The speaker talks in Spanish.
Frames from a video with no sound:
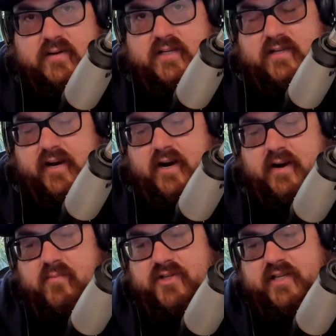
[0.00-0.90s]
vas a
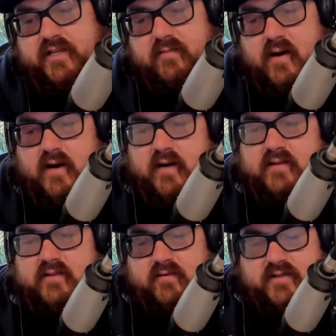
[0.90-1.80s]
tener
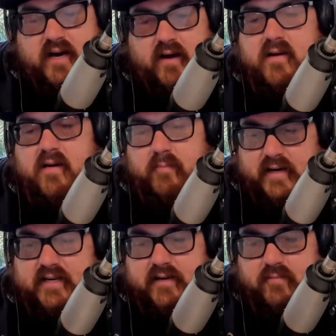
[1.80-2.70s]
muchísimas. O sea, va
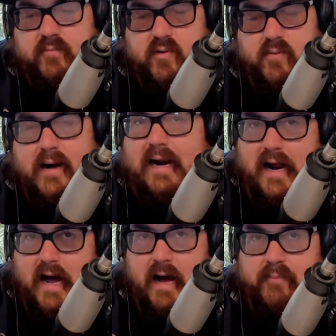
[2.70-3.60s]
a ser un poco más
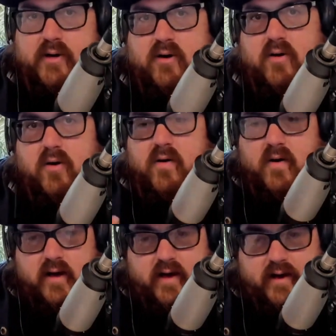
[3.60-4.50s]
rápido
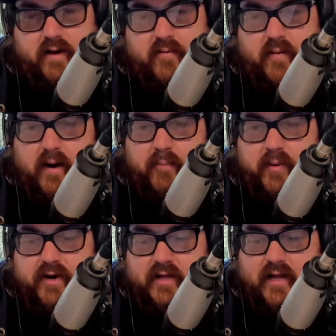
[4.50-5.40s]
eh, vas a
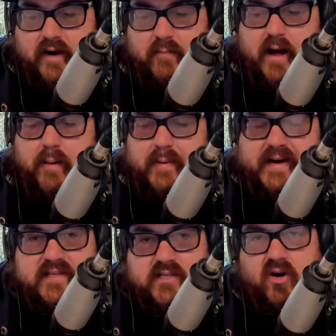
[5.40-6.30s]
poder instalar más
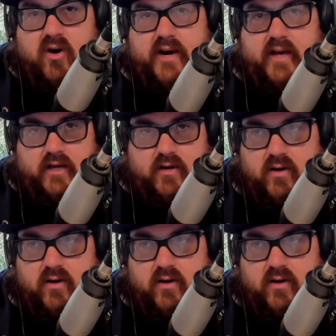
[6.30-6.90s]
aplicaciones. Porque